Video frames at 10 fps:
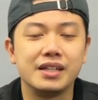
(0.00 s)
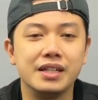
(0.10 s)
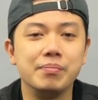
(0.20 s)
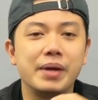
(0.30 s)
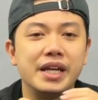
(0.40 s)

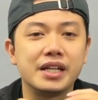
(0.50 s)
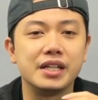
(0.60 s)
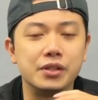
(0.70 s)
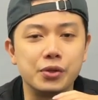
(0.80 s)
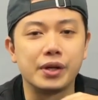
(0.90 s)
你每一
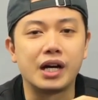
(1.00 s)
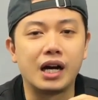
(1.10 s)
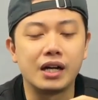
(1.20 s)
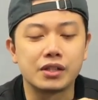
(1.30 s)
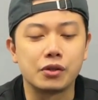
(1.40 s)
个月
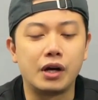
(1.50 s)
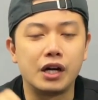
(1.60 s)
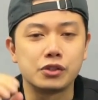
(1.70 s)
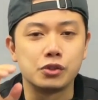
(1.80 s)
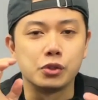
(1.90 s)
啊都
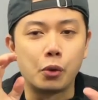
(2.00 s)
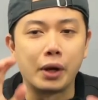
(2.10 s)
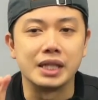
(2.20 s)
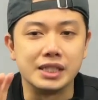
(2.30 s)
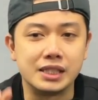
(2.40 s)
要去
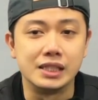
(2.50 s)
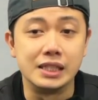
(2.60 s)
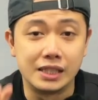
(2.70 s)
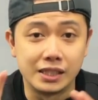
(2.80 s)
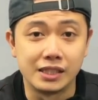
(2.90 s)
换一次
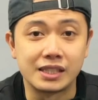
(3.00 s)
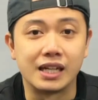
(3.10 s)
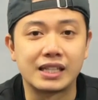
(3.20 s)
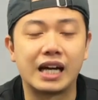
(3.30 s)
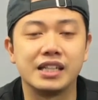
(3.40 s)
你车
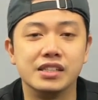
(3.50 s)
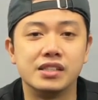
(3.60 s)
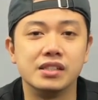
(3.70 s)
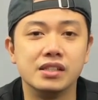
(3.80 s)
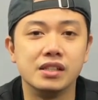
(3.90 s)
上的大电
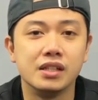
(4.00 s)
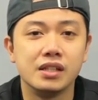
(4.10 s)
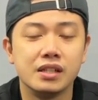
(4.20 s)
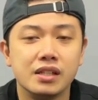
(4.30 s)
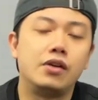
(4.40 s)
池。
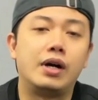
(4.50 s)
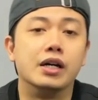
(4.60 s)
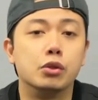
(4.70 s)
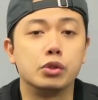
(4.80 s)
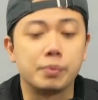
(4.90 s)
然后
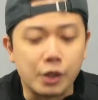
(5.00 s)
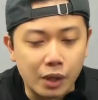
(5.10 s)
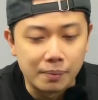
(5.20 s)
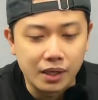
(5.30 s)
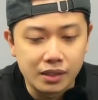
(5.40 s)
很多人就没
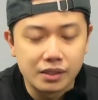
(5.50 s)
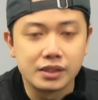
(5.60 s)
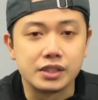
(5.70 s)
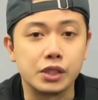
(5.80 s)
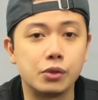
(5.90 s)
换嘛，
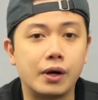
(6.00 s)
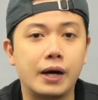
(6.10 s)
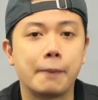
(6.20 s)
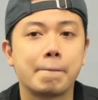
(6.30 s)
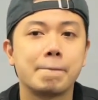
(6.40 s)
结
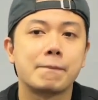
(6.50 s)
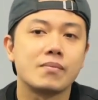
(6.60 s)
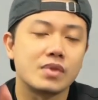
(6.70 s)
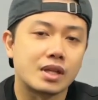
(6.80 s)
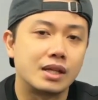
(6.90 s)
果
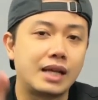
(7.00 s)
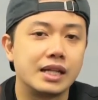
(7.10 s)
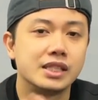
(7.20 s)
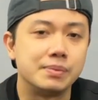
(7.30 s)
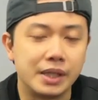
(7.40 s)
大
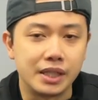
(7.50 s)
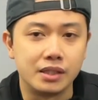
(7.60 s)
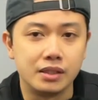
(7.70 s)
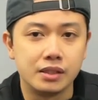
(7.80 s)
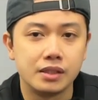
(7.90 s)
电池没电
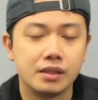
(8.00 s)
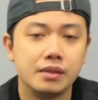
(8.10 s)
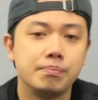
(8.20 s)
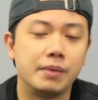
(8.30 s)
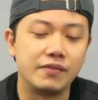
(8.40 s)
了。
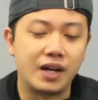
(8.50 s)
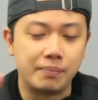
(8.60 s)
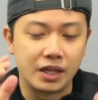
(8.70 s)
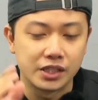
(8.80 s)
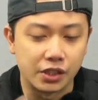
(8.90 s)
没办法
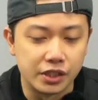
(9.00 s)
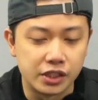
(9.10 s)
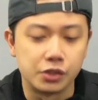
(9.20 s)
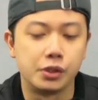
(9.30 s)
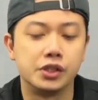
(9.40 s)
帮小电
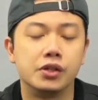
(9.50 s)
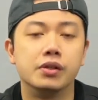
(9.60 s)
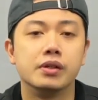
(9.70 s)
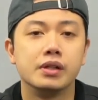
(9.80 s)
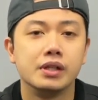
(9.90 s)
池回充，
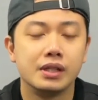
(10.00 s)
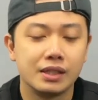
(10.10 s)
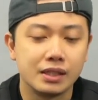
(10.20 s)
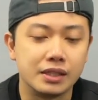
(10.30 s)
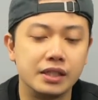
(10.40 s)

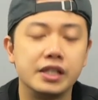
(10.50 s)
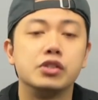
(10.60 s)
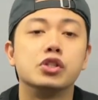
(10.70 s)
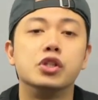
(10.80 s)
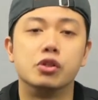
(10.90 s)
你的电
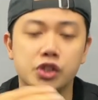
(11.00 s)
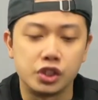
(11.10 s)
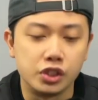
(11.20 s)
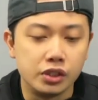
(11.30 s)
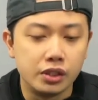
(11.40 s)
就是流
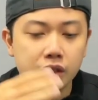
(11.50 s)
失。